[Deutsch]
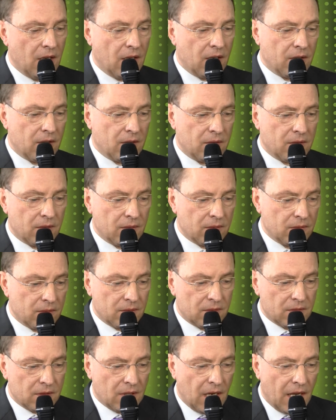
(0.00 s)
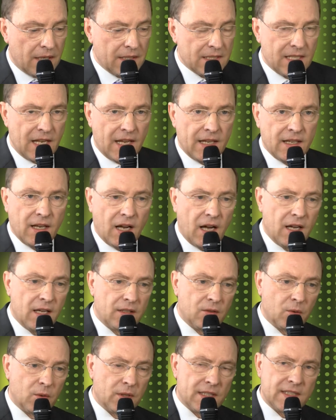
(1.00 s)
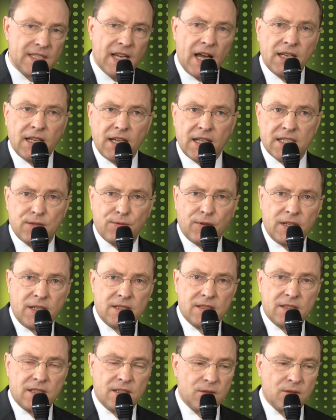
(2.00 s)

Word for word: äh, eine, ein kleines Lenkrad oder ein Zahnrad fräsen?